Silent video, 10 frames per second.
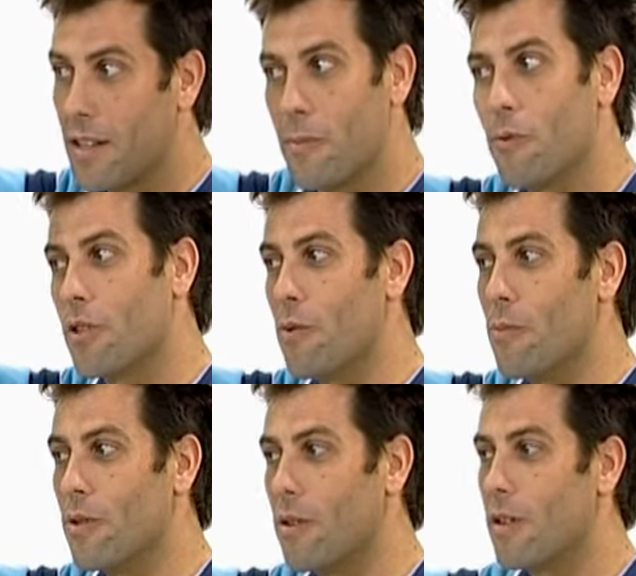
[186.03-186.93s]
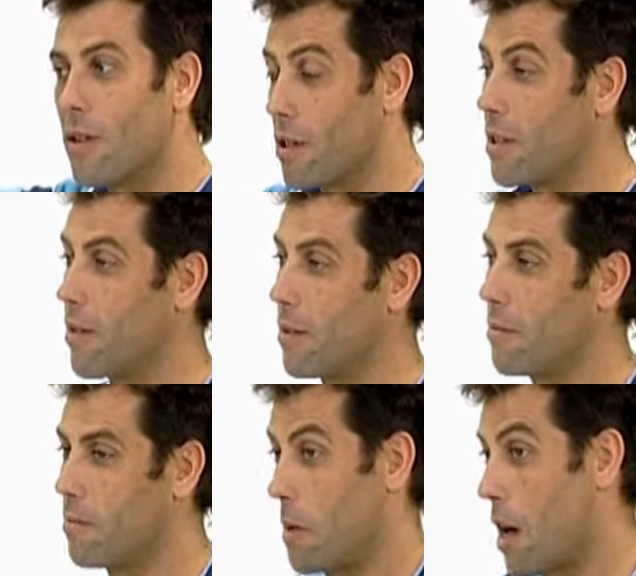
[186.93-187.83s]
que me gustan un montón y los que te
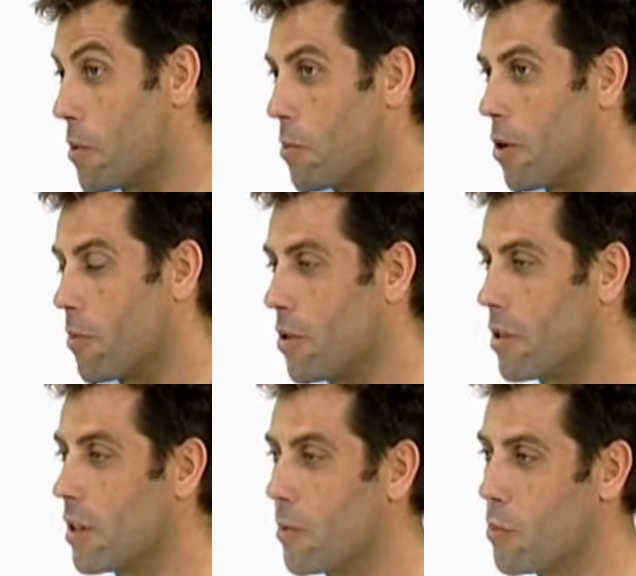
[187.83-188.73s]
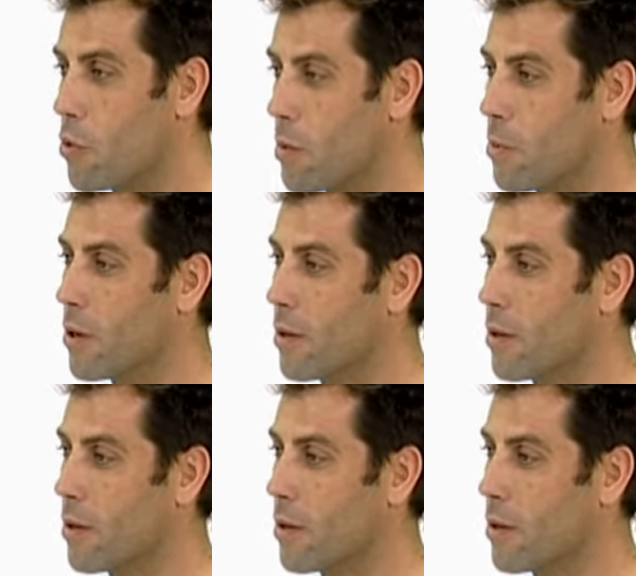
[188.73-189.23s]
hacen, a mí por lo menos, sentirme muy vivo,